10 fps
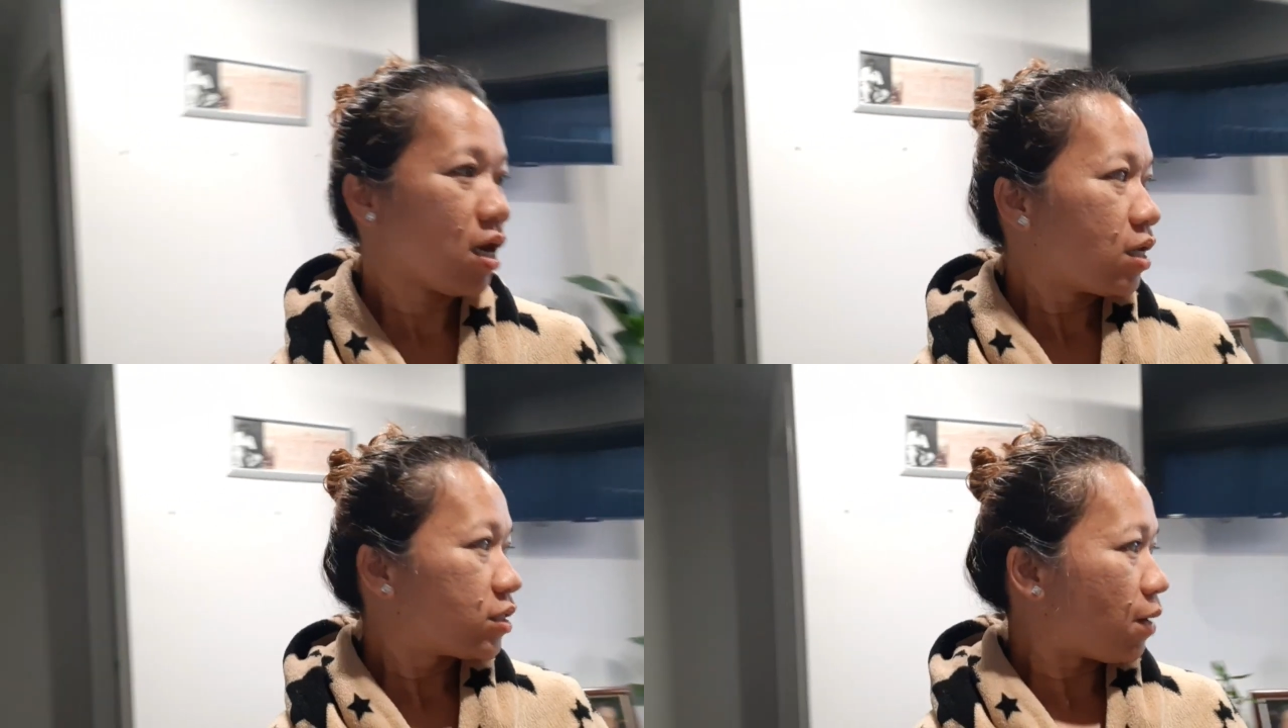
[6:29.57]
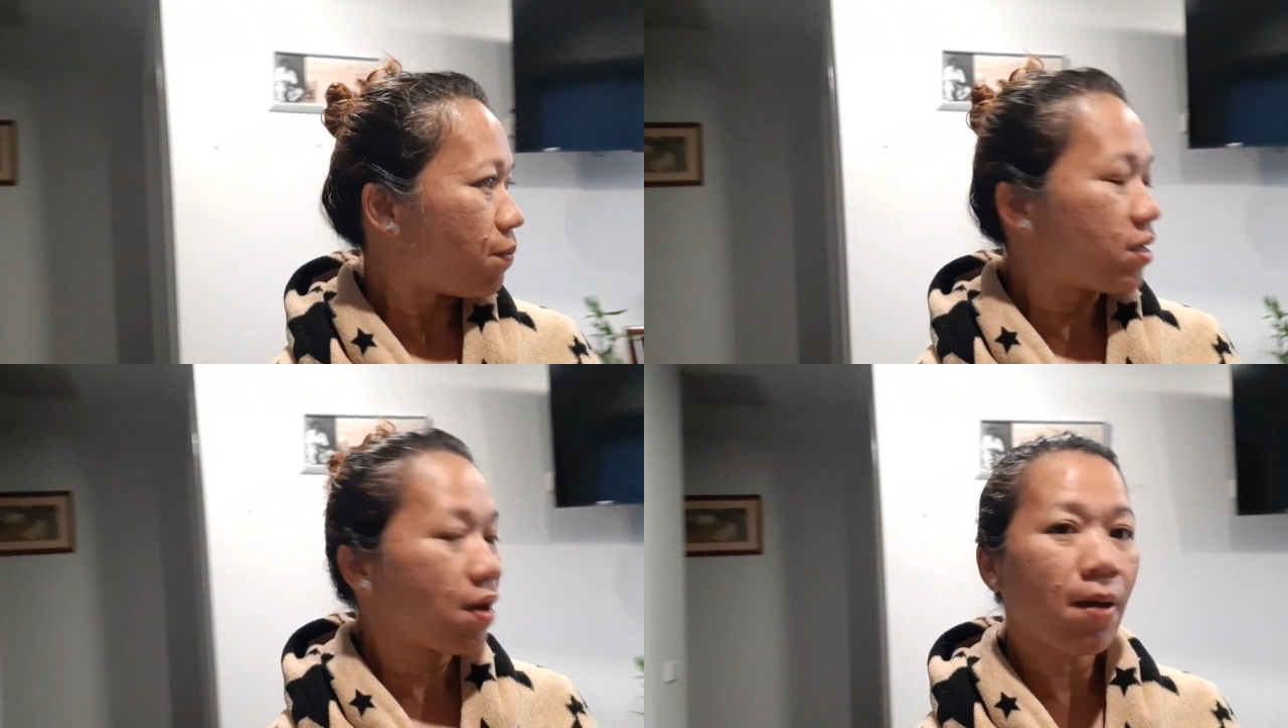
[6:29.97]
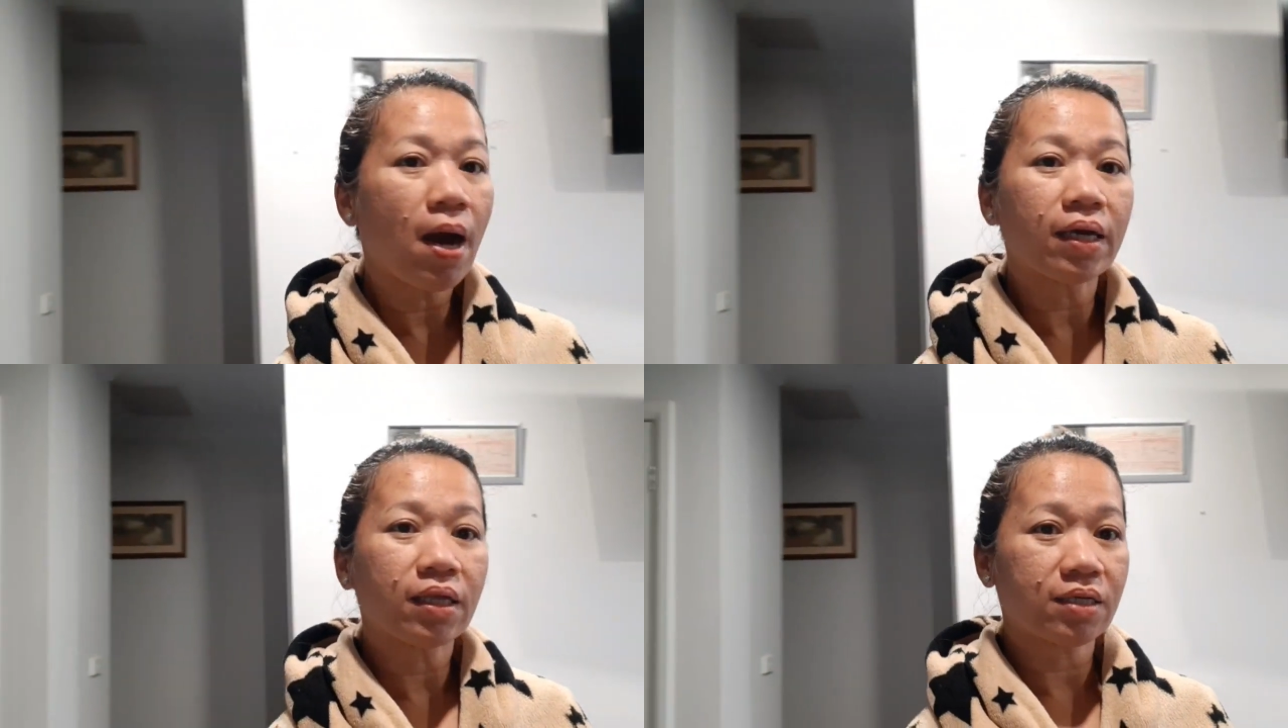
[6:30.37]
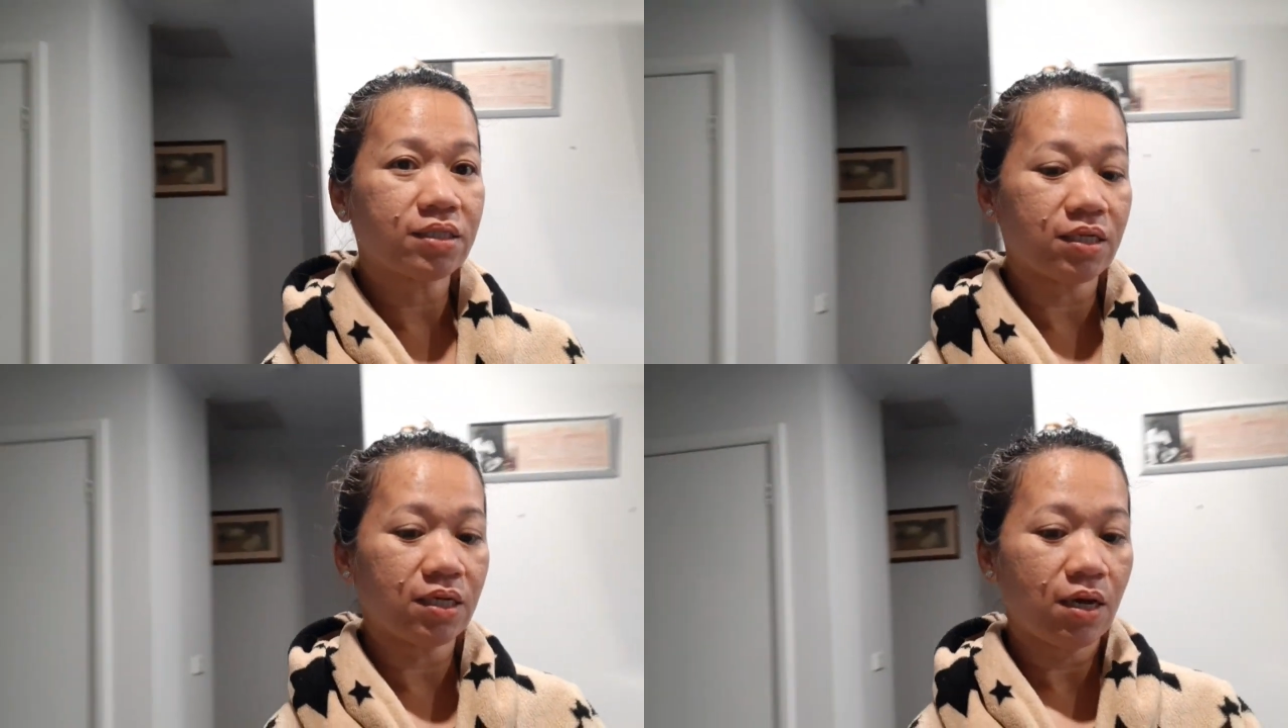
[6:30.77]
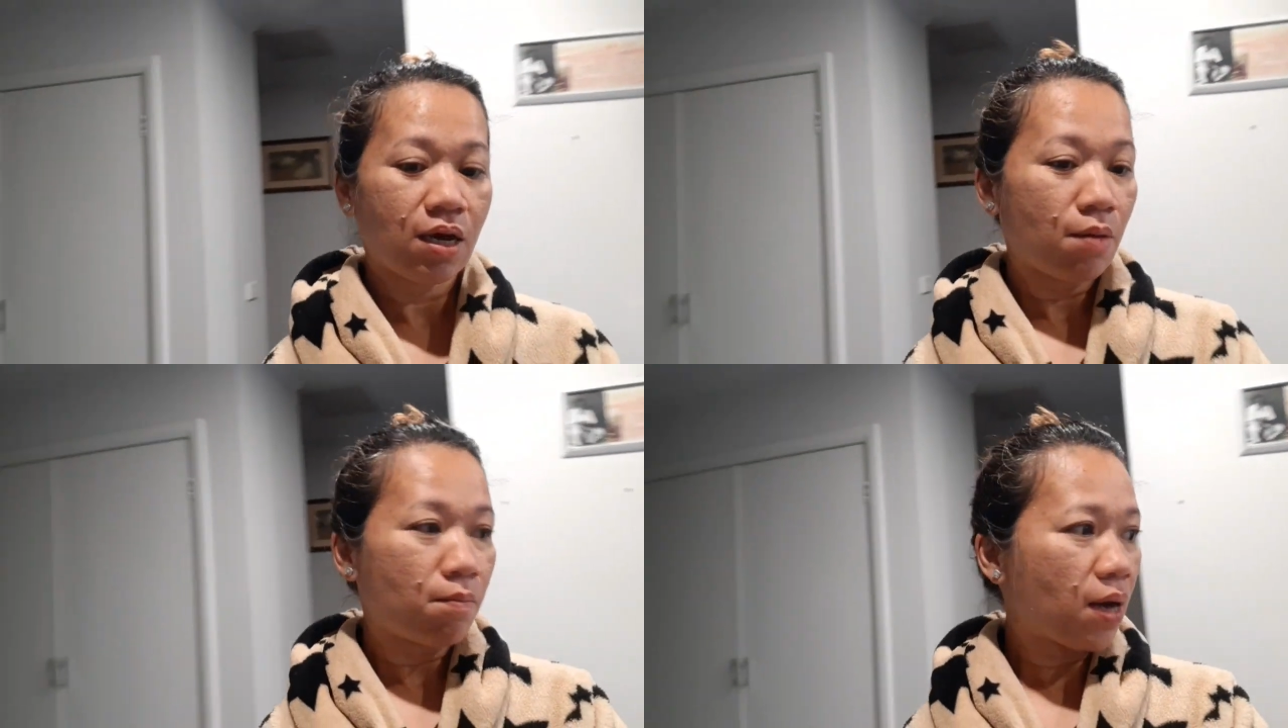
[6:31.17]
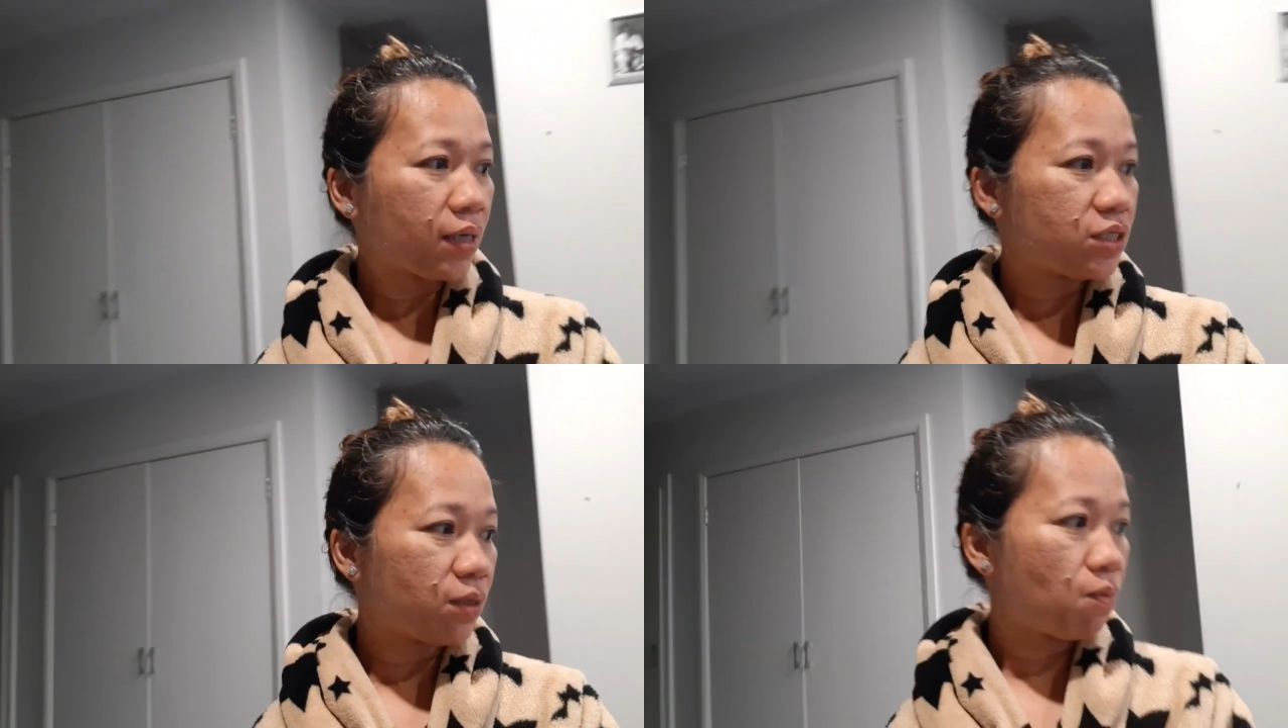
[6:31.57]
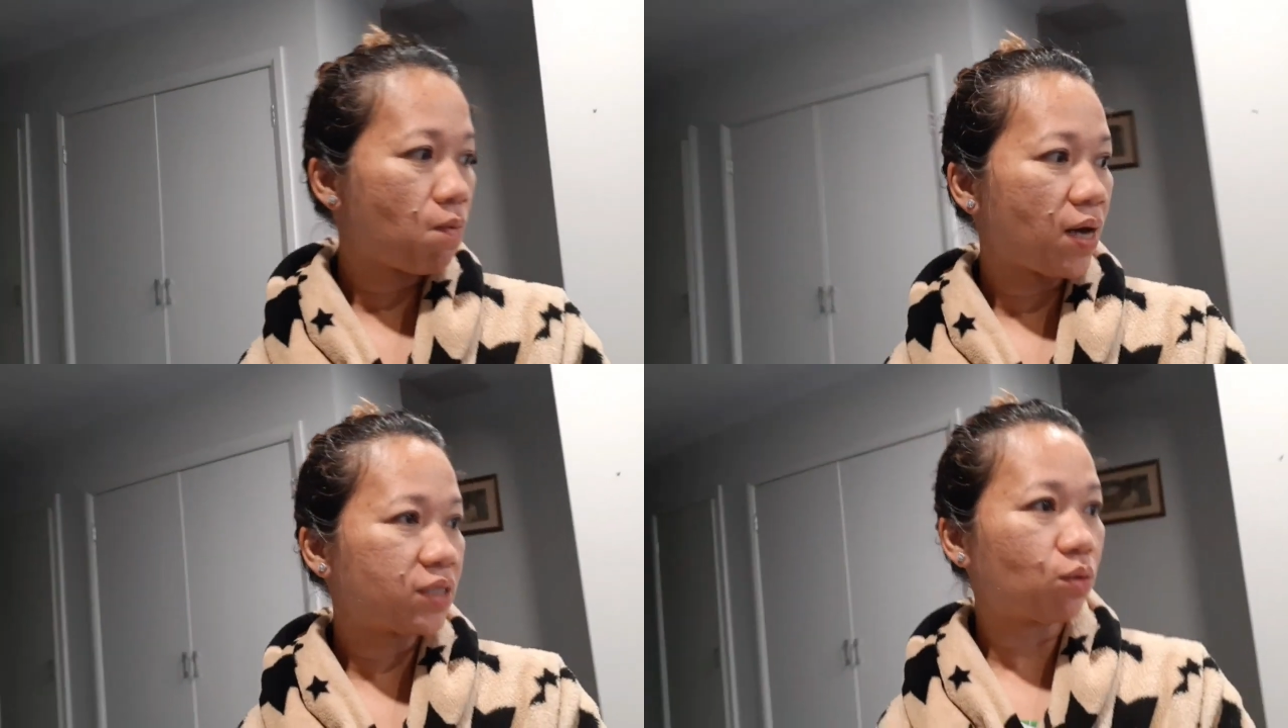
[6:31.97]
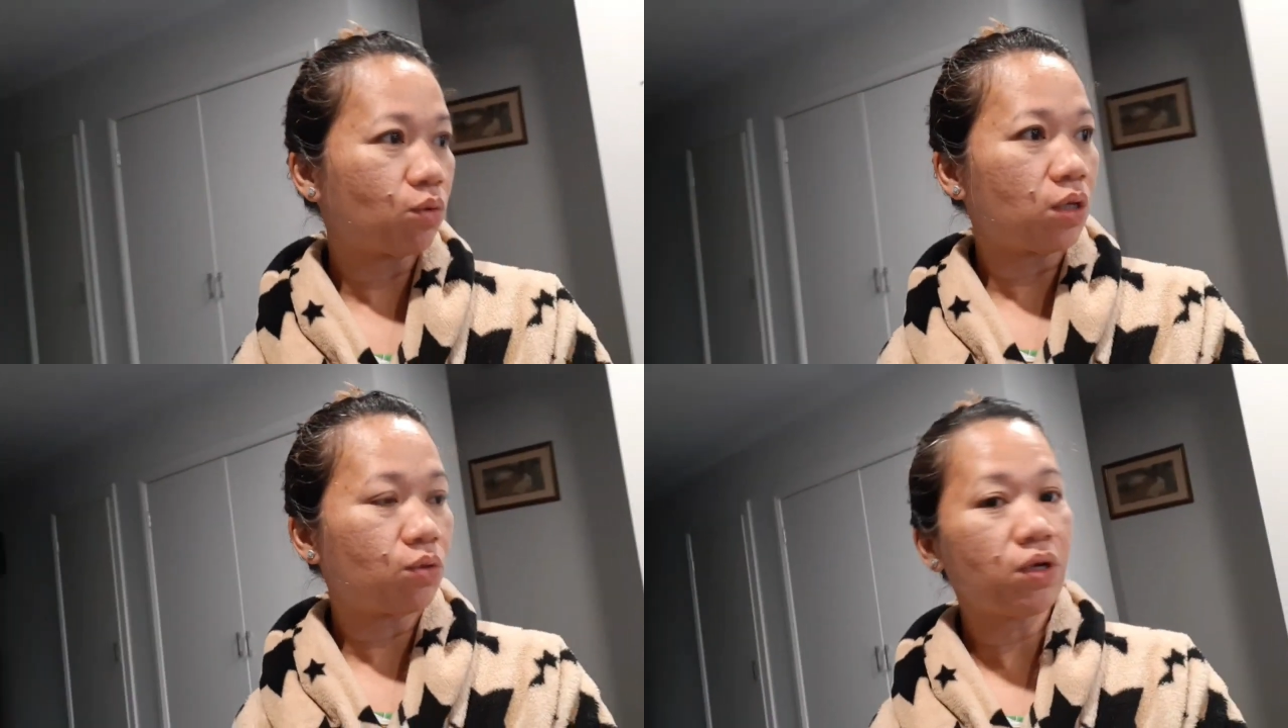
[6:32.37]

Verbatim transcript: Sabi niya, bakit kasi, bakit siya pumasok dito?